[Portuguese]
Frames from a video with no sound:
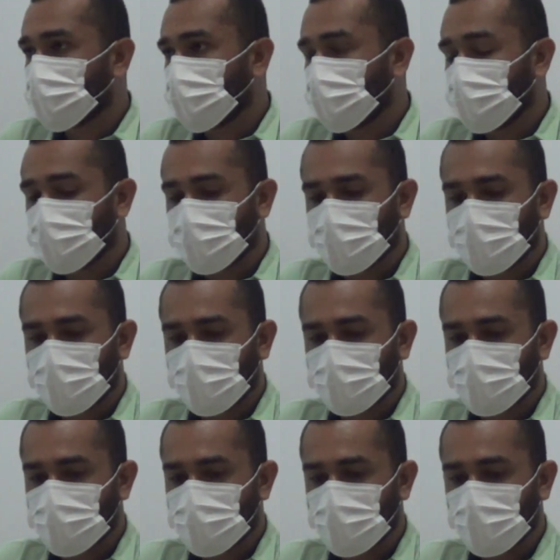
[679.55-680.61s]
Né? A
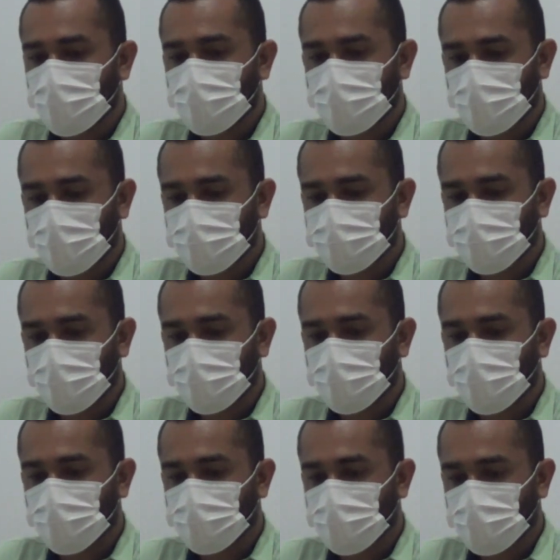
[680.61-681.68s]
gente já está vendo
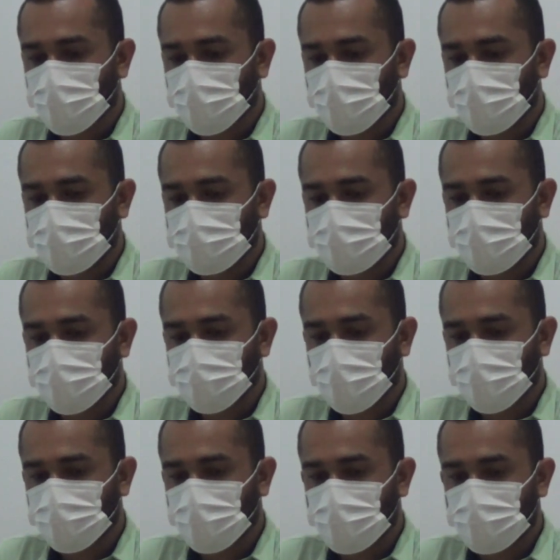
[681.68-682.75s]
algumas localidades
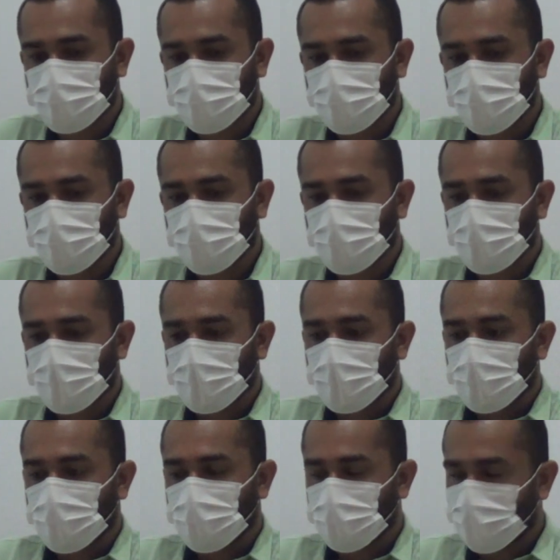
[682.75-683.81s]
para fazer
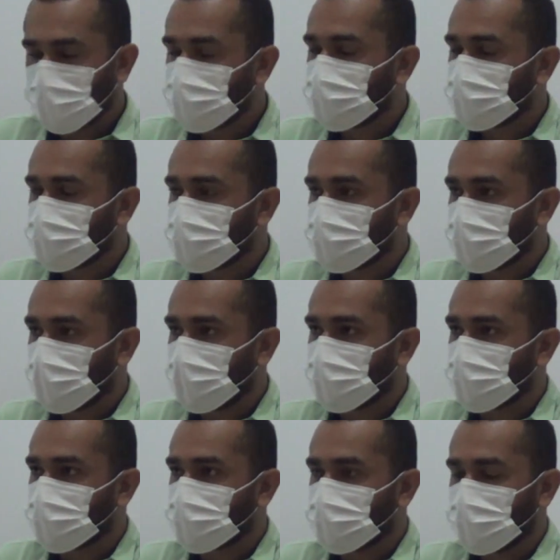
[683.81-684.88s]
novos
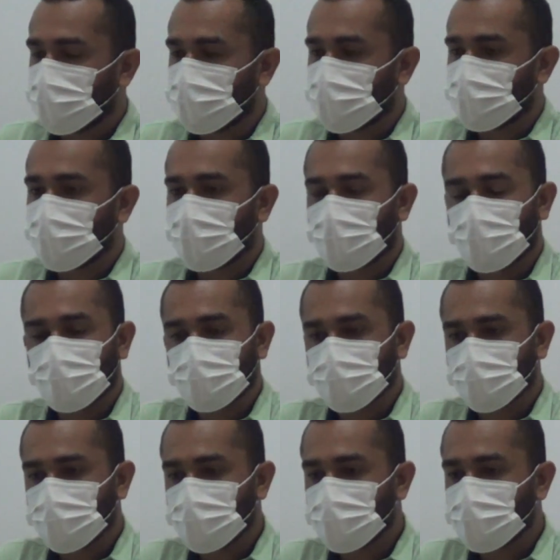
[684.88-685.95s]
sistemas né? aqui no
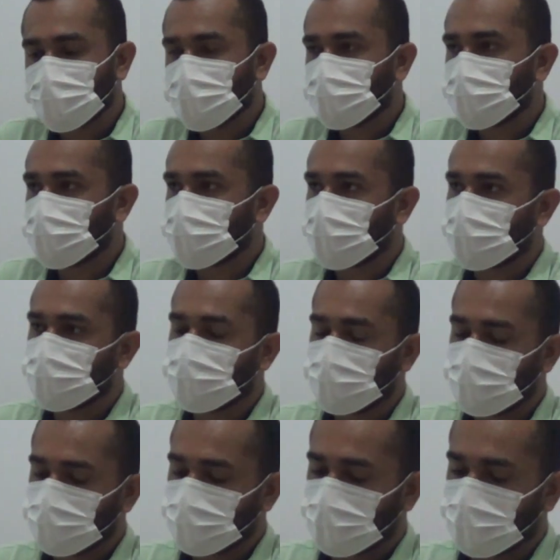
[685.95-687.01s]
município, já
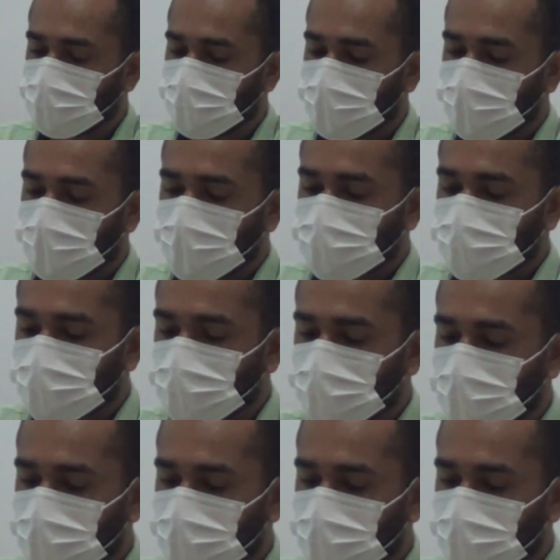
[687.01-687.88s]
existe uma, um